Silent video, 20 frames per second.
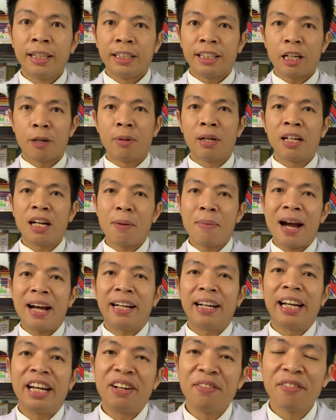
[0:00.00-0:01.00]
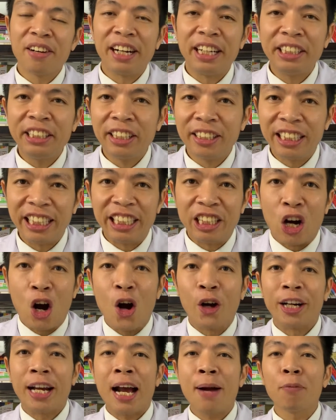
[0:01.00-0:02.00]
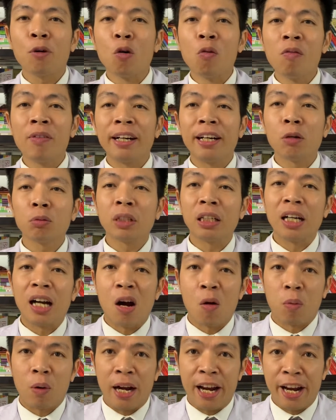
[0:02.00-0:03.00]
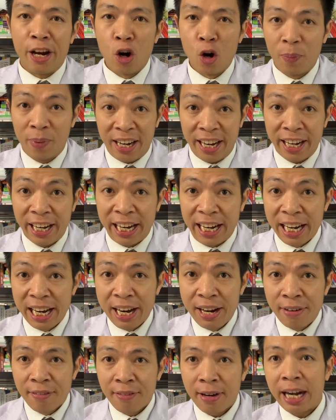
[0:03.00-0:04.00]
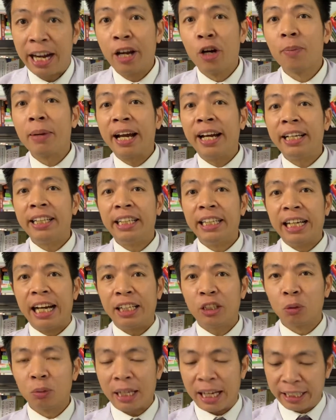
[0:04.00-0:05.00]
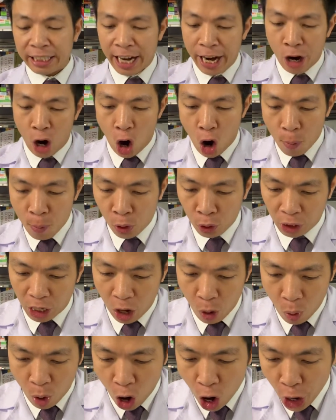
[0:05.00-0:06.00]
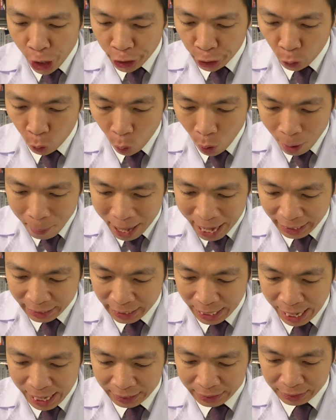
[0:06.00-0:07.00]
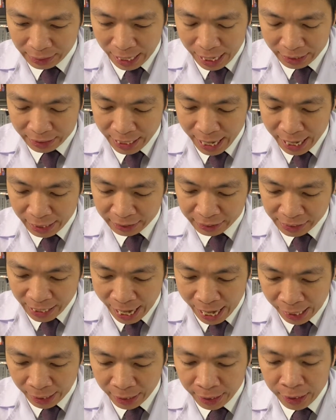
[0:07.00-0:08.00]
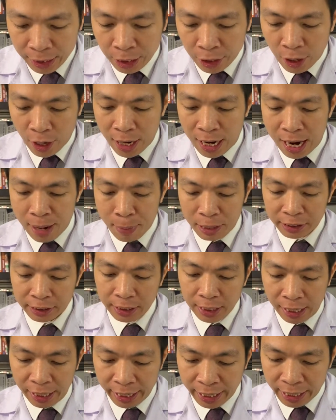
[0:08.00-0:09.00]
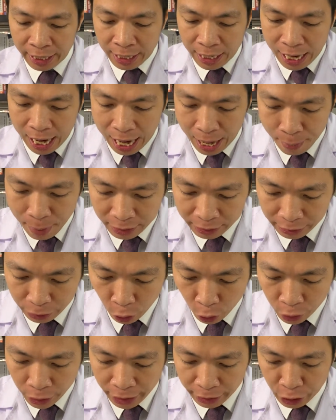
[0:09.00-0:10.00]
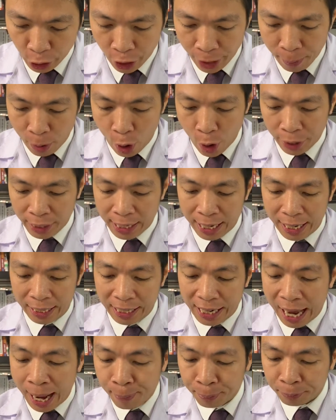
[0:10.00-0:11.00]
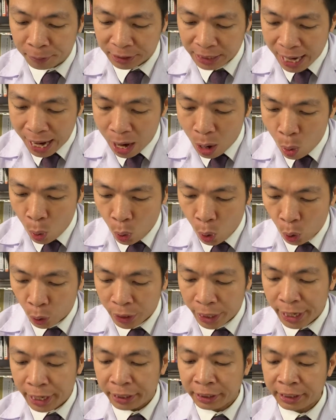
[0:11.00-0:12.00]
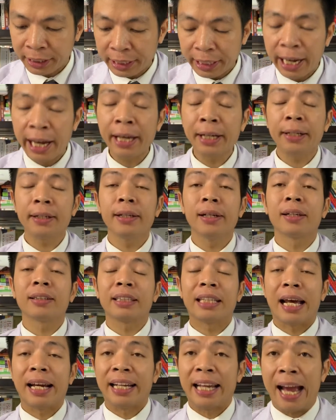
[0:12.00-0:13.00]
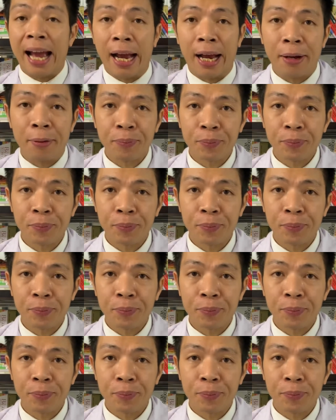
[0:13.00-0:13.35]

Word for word: Chào mừng các bạn đến với chương trình hỏi đáp cùng với Doctor Ngọc ngày hôm nay. Và ngày hôm nay thì chúng ta sẽ có một câu hỏi của bạn Sang Sang. Đó là bác sĩ ơi, bác sĩ có thể cho em hỏi là làm sao có thể trị hết được tàn nhang?